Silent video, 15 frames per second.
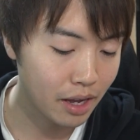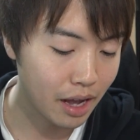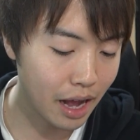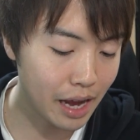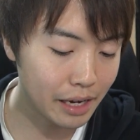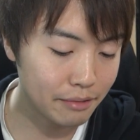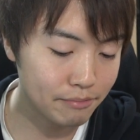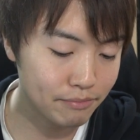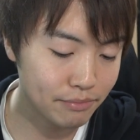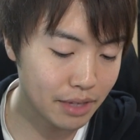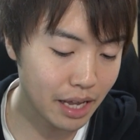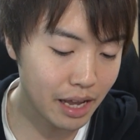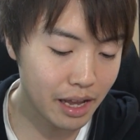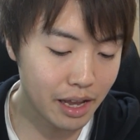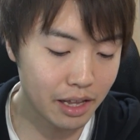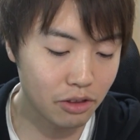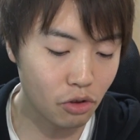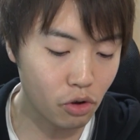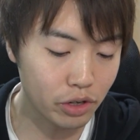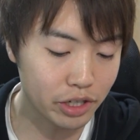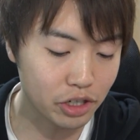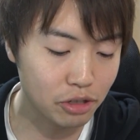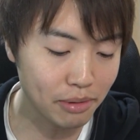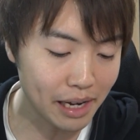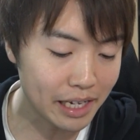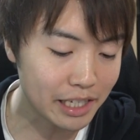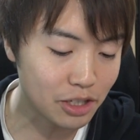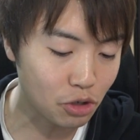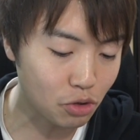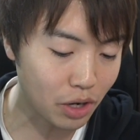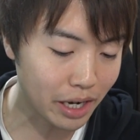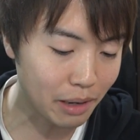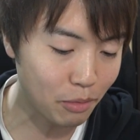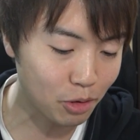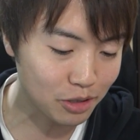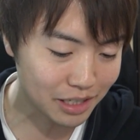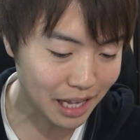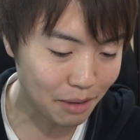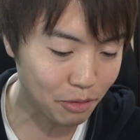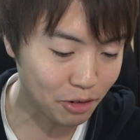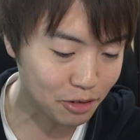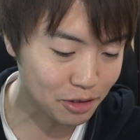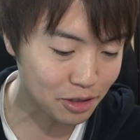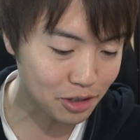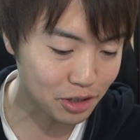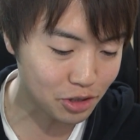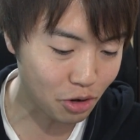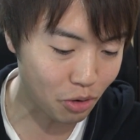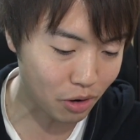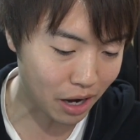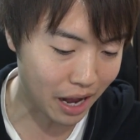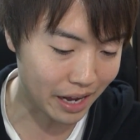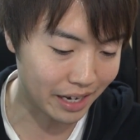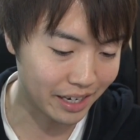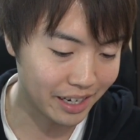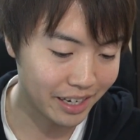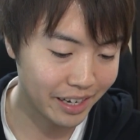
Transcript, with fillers: はい。で、えっと、引く前にちょっとだけモンスターボックス紹介。